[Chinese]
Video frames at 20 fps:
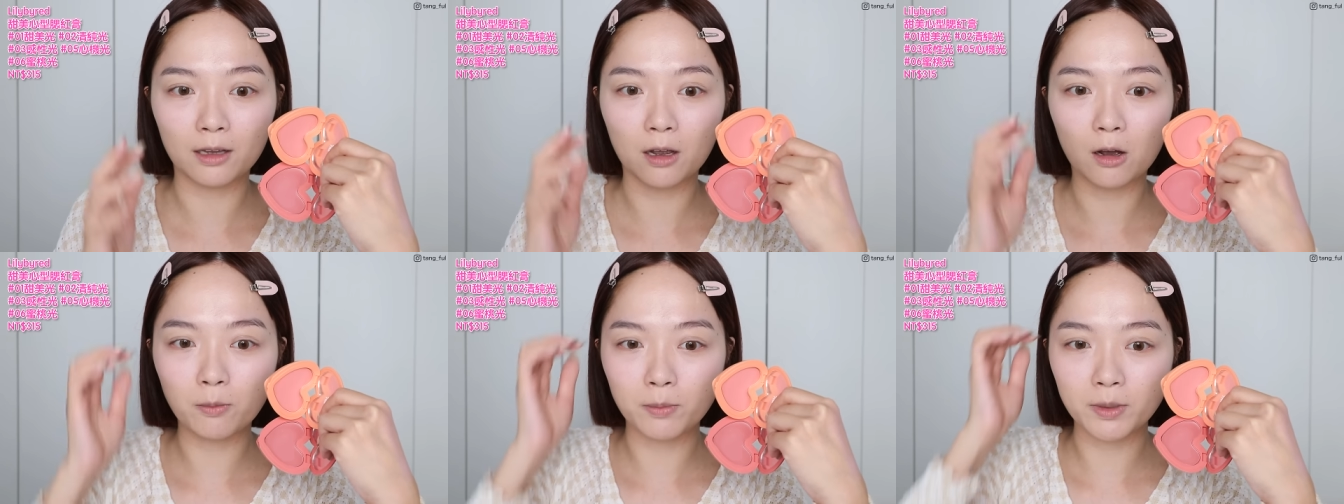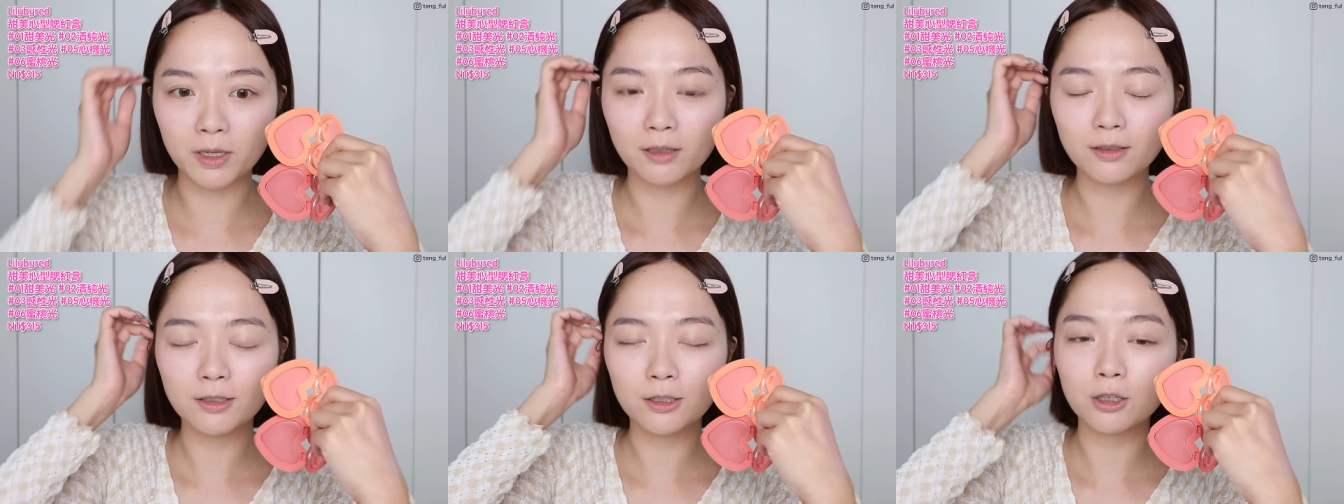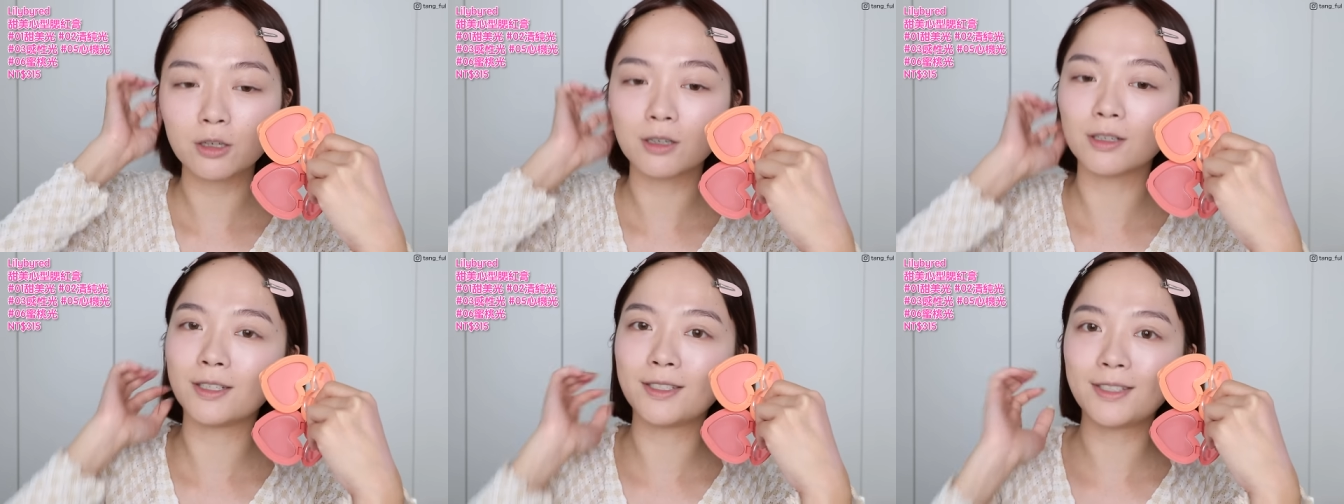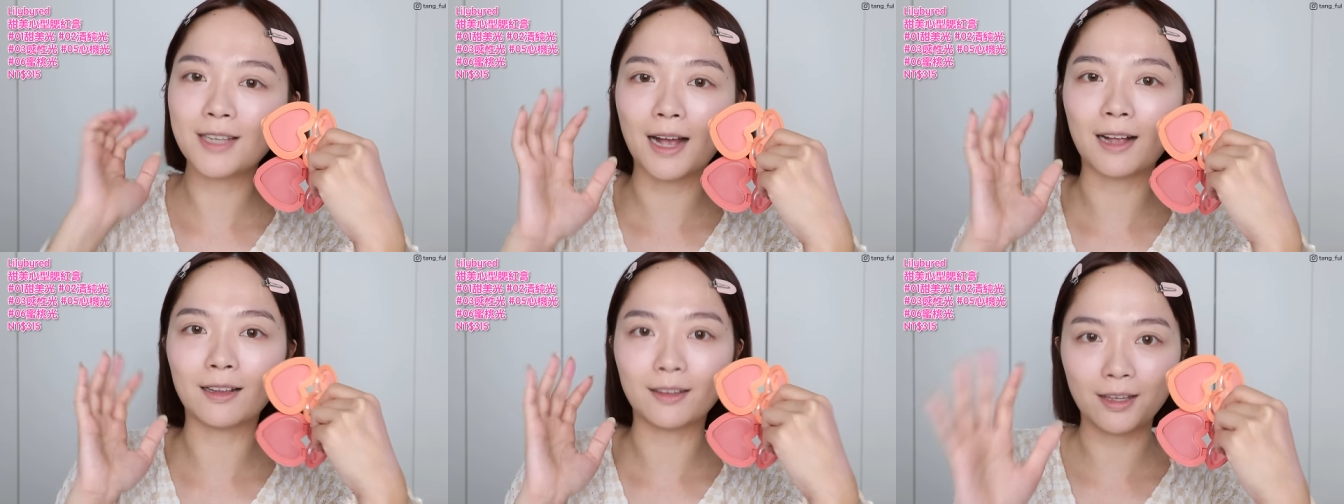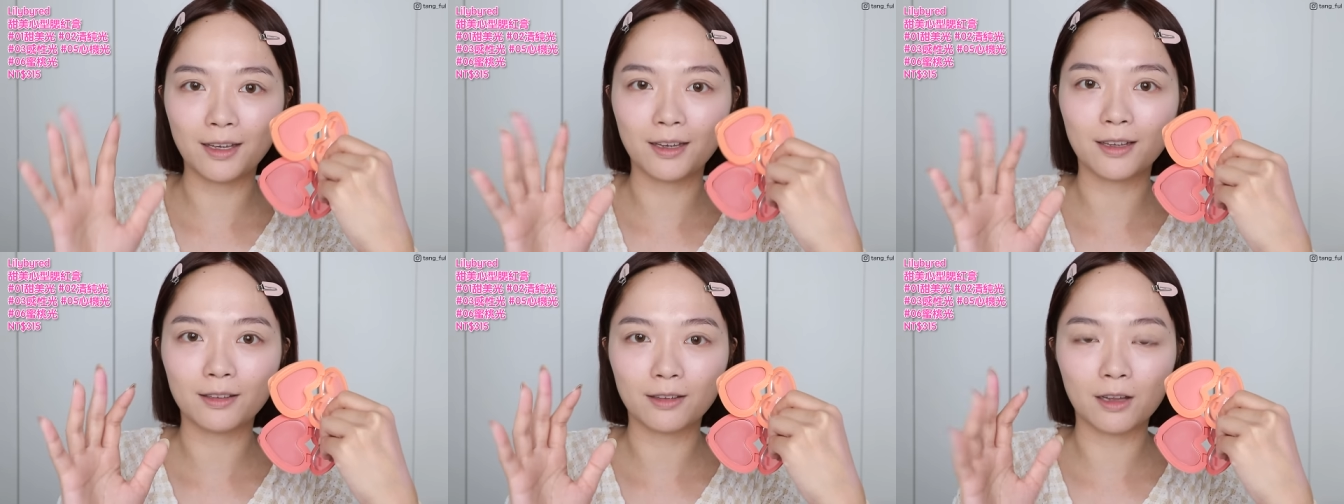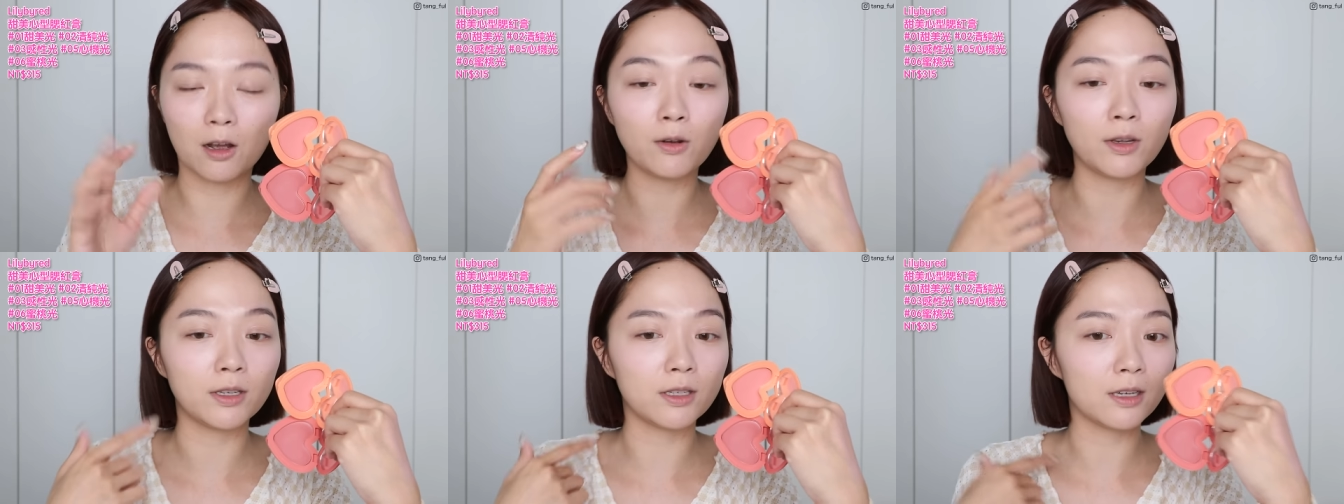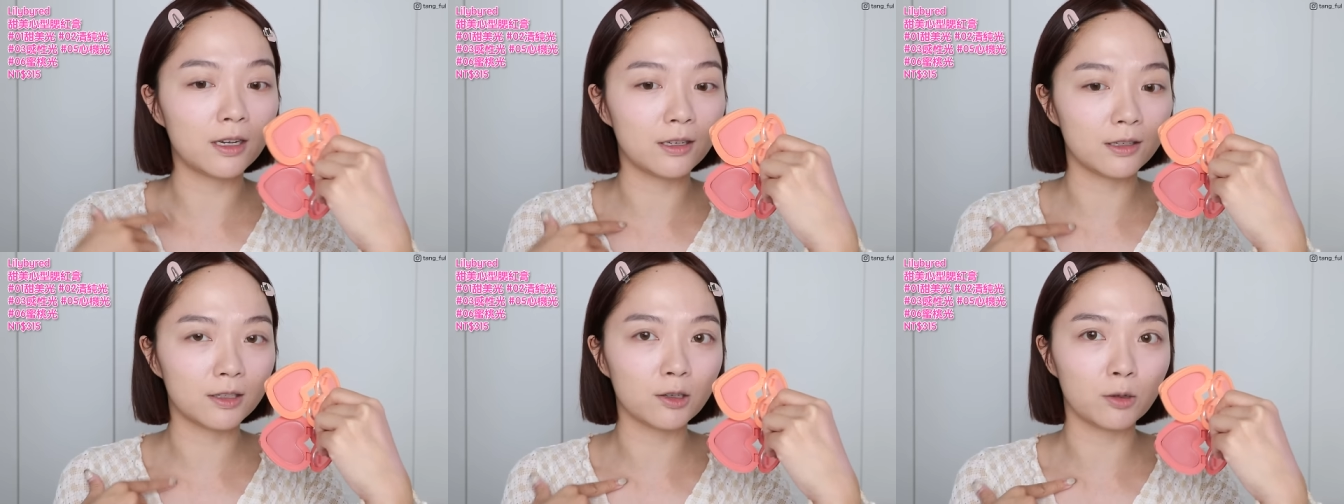然后比较适合夏天，然后也
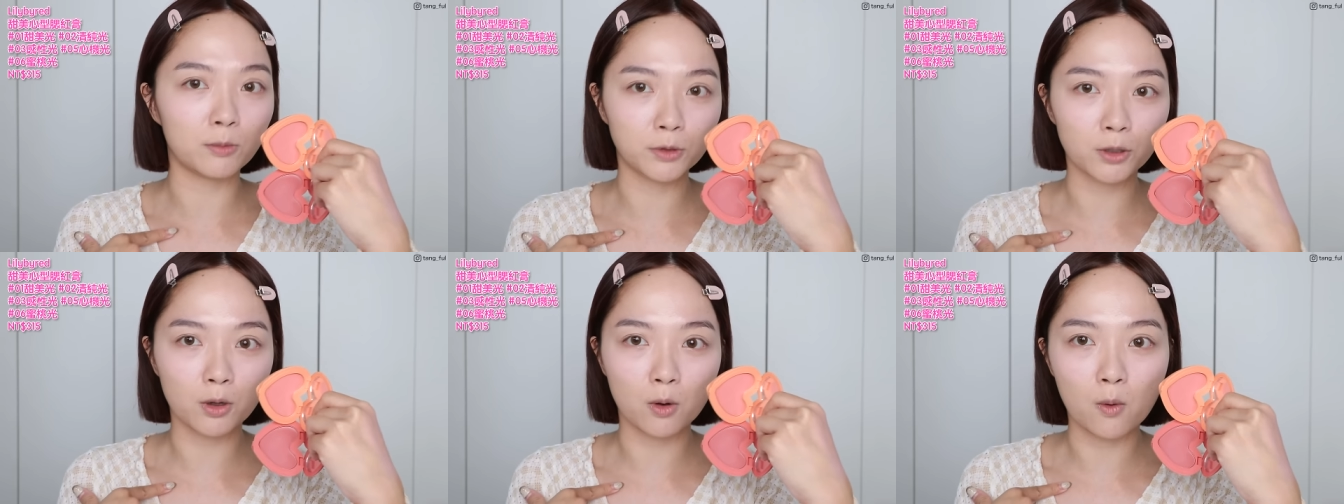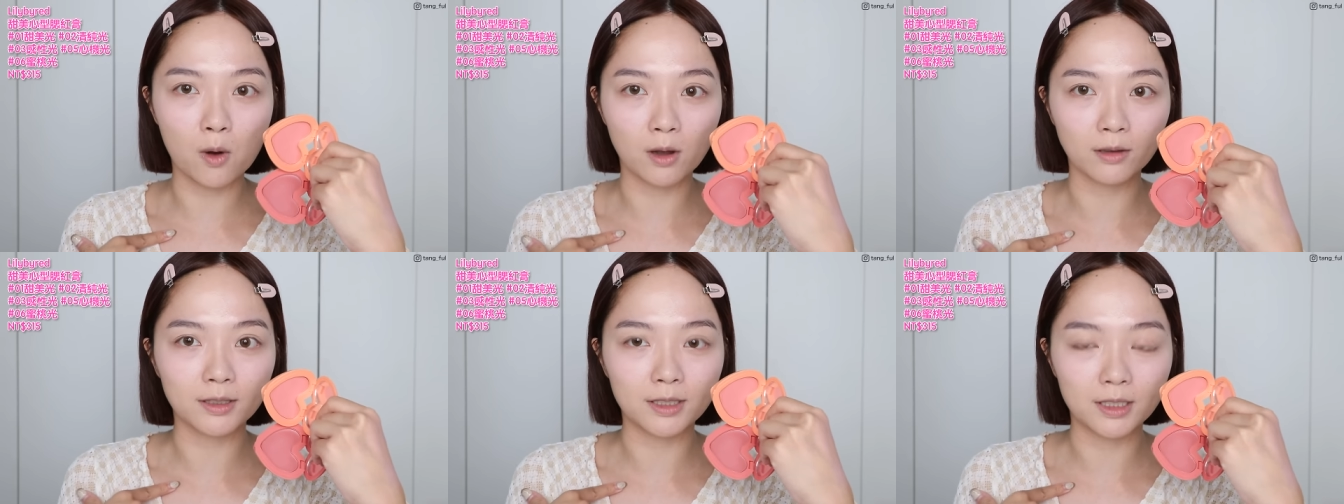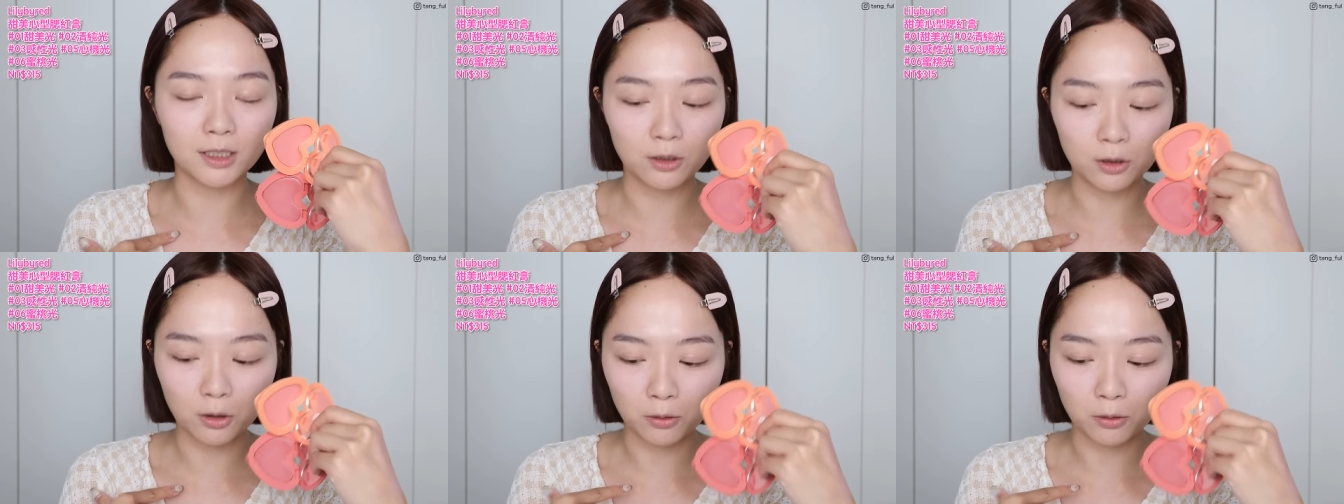是很适合我们这种黄肌